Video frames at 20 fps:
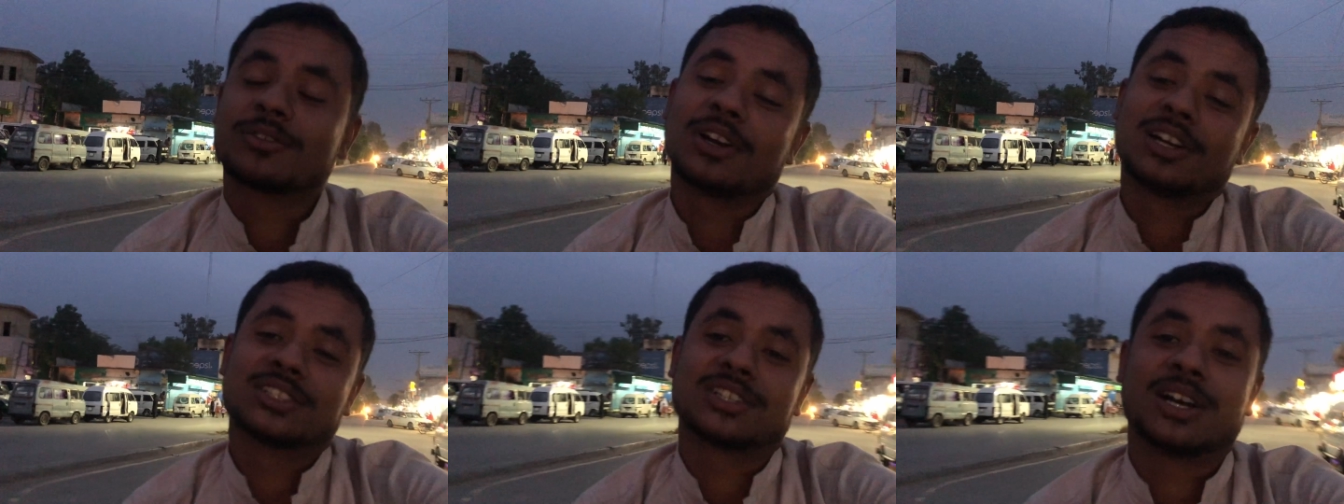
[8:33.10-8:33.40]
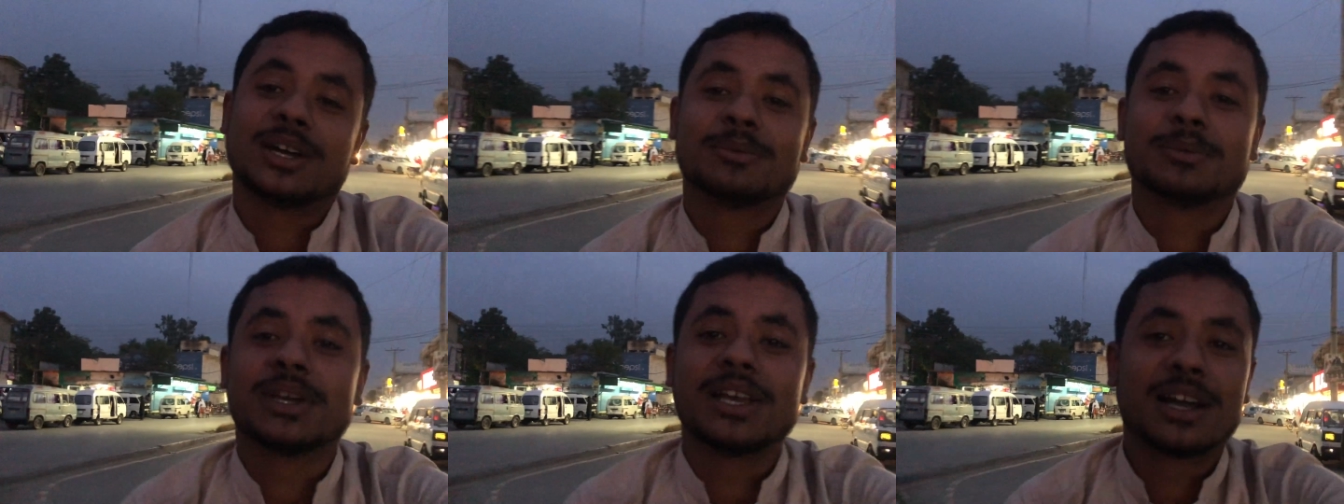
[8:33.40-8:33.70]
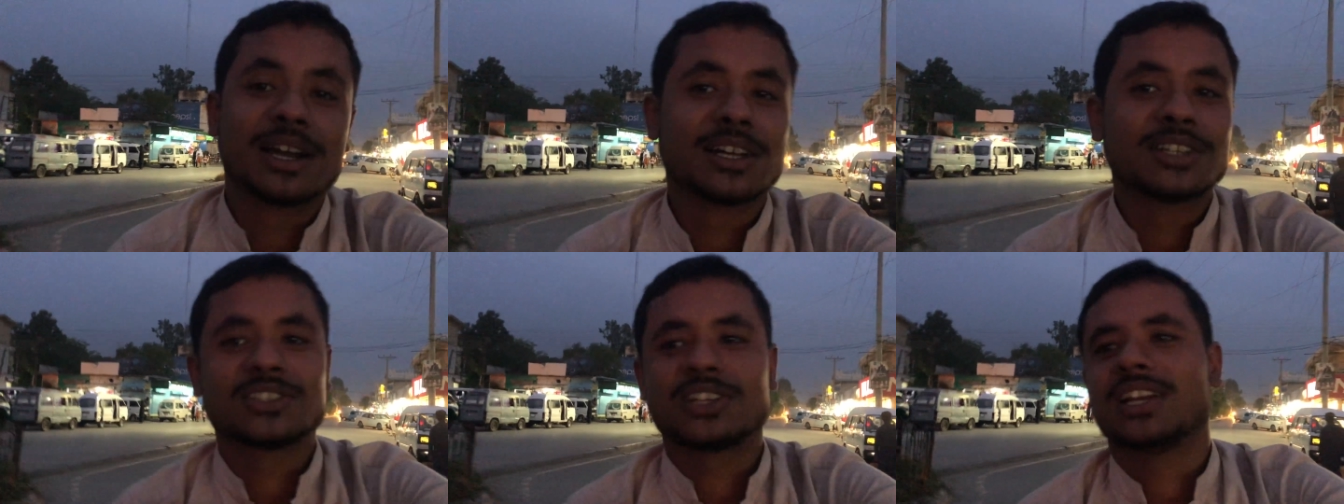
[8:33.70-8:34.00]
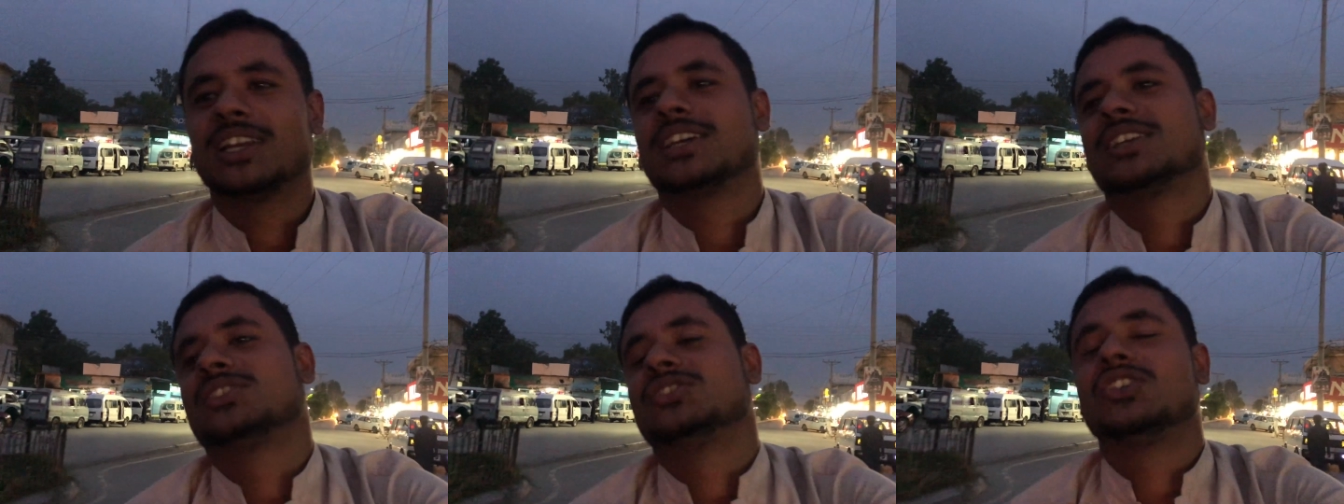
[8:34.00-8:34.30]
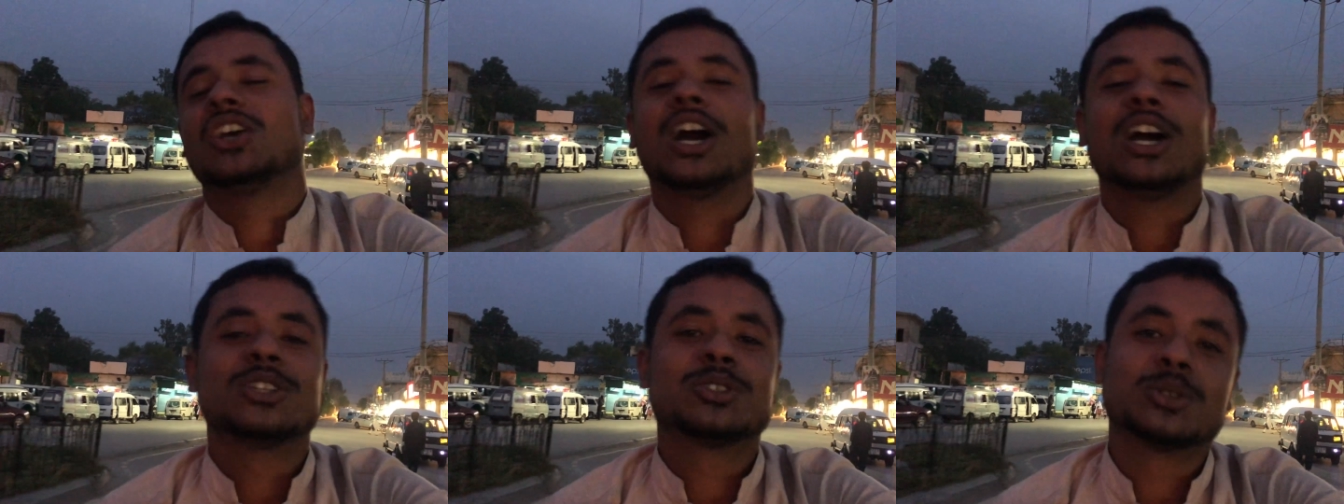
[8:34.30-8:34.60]
काशान भाई आगे चले
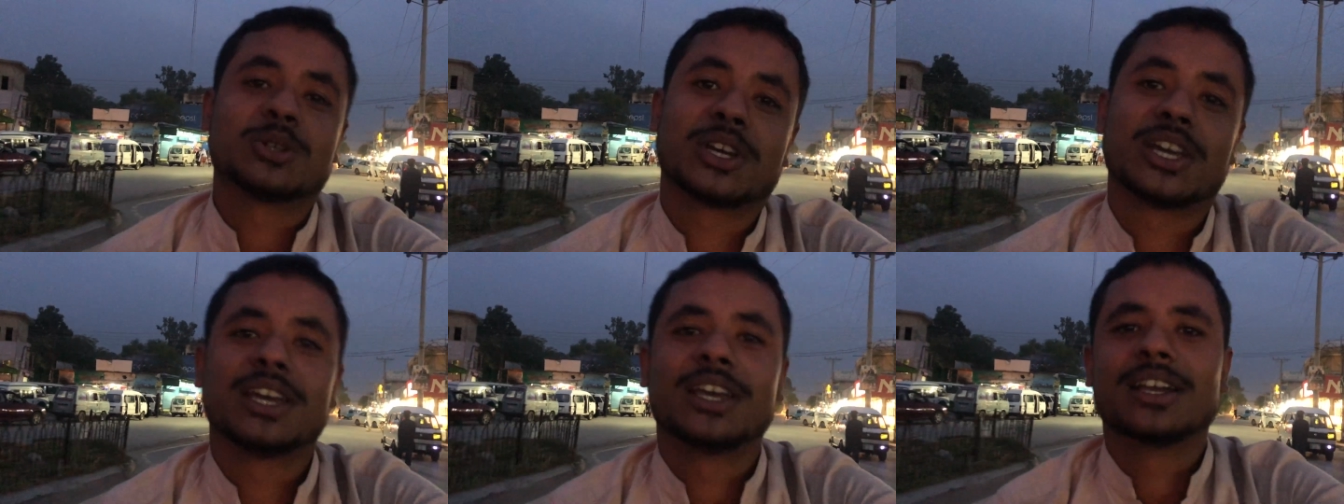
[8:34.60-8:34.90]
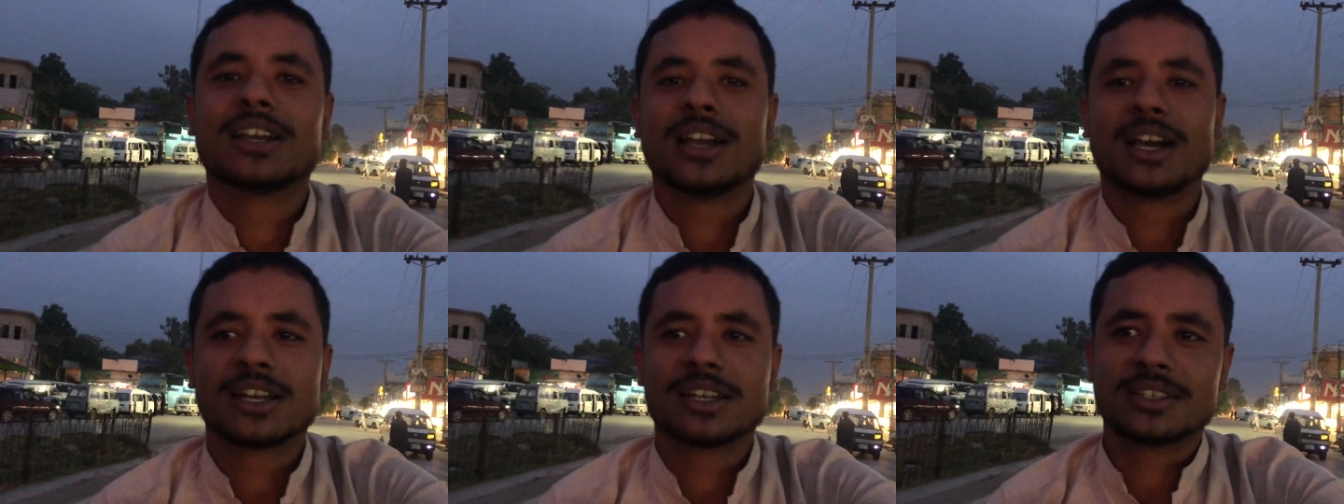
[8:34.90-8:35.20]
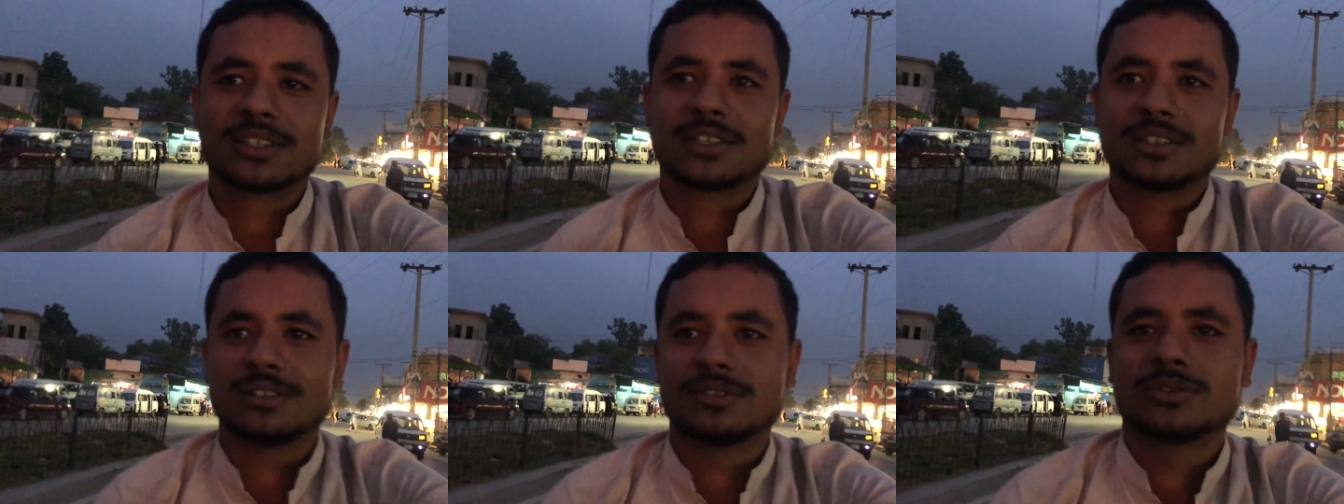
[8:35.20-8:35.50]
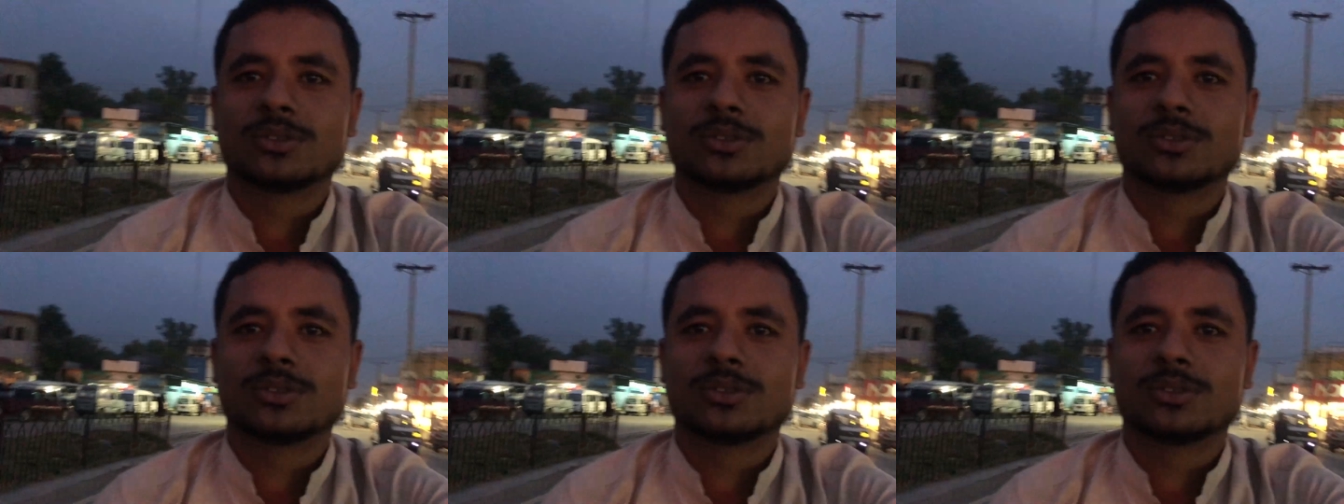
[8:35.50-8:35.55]
जा चुके हैं घर की तरफ